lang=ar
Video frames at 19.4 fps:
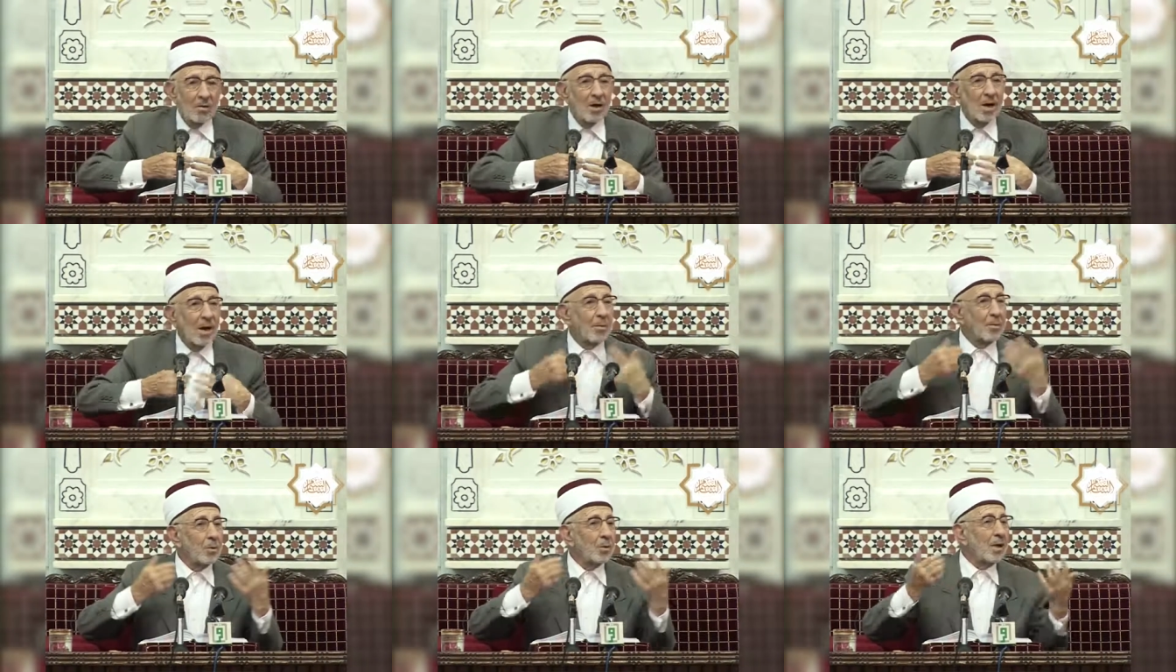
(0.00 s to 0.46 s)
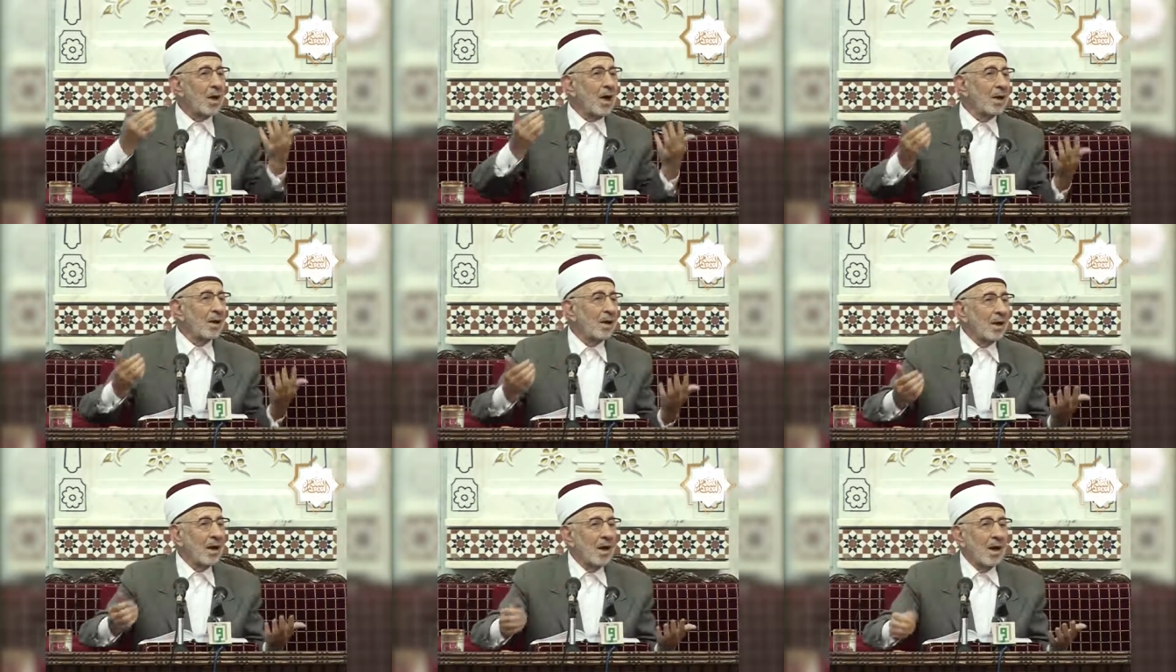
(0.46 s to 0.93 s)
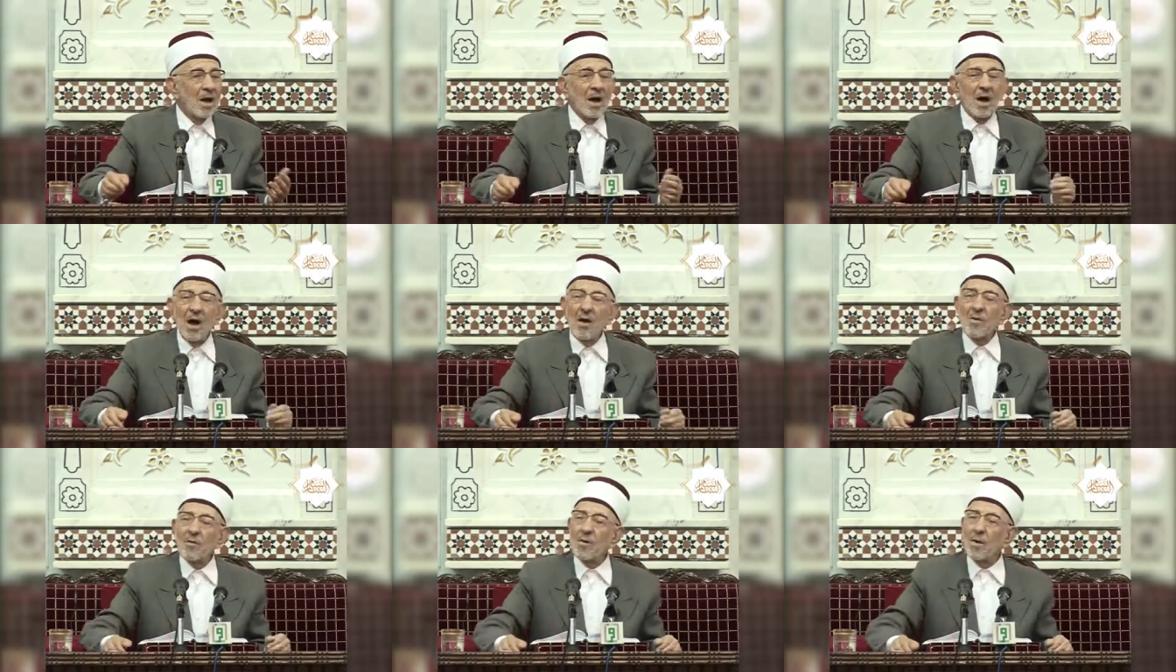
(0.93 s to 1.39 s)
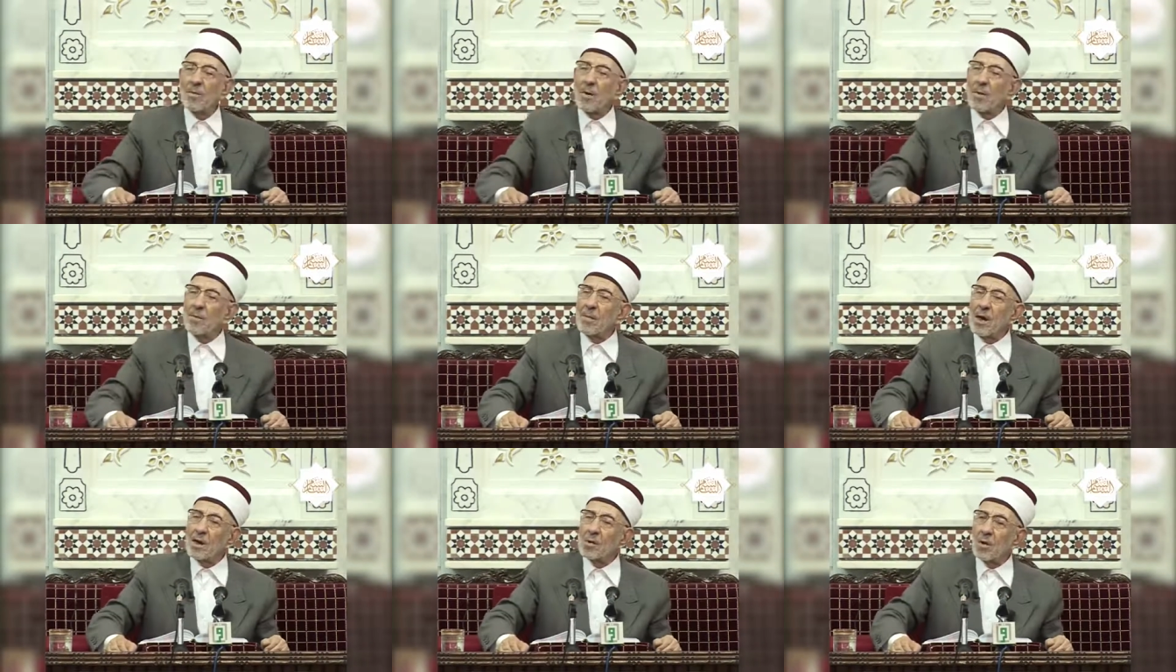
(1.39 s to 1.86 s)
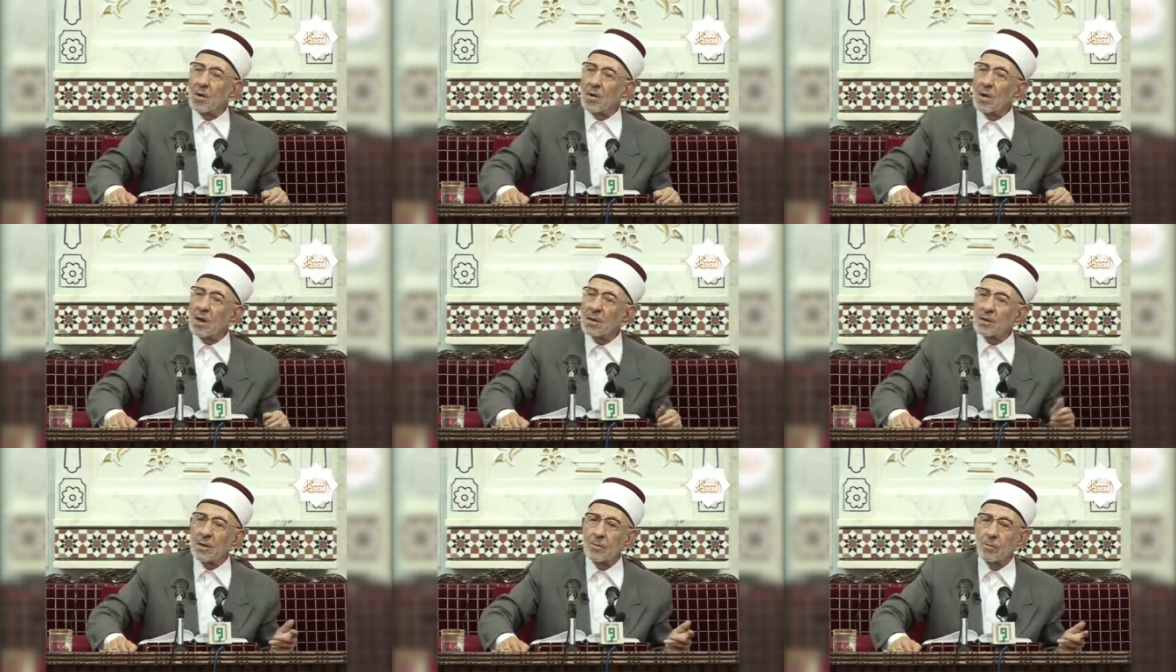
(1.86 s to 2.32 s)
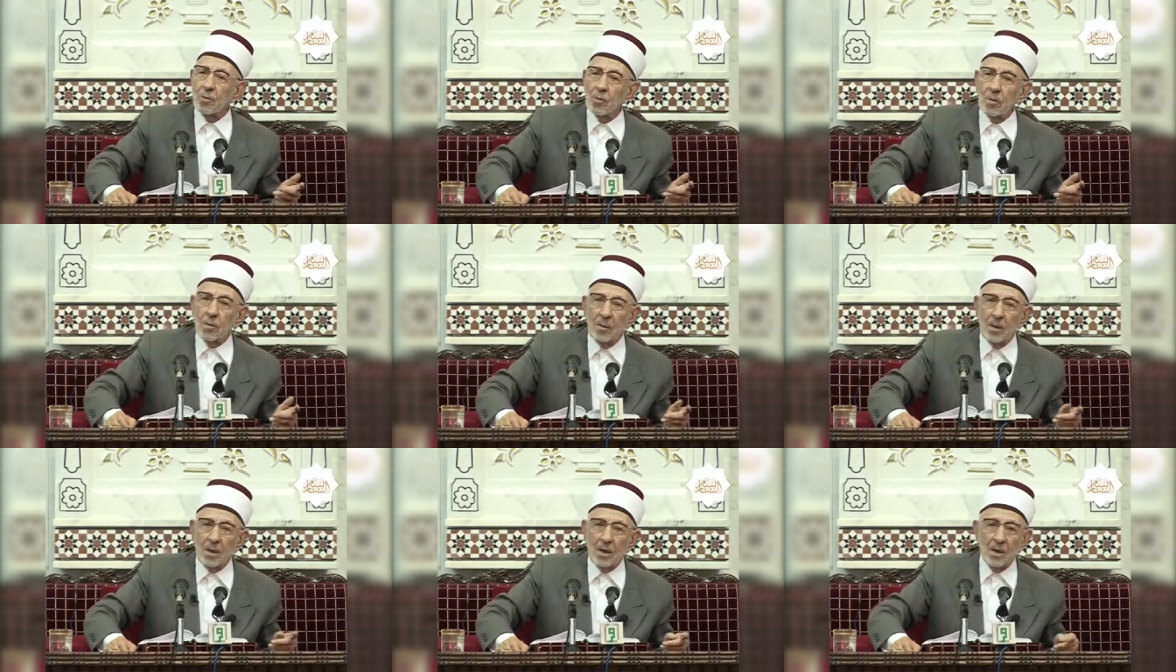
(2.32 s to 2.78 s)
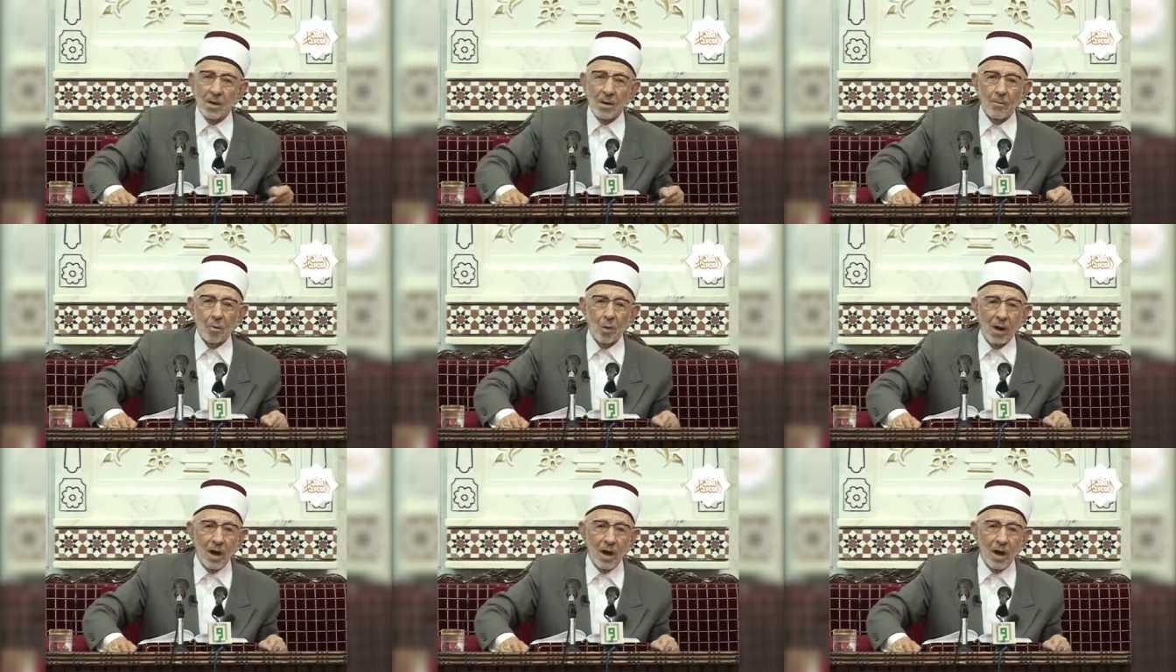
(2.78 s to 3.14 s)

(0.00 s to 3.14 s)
لا بد أن أفهم ما يخاطبني به رب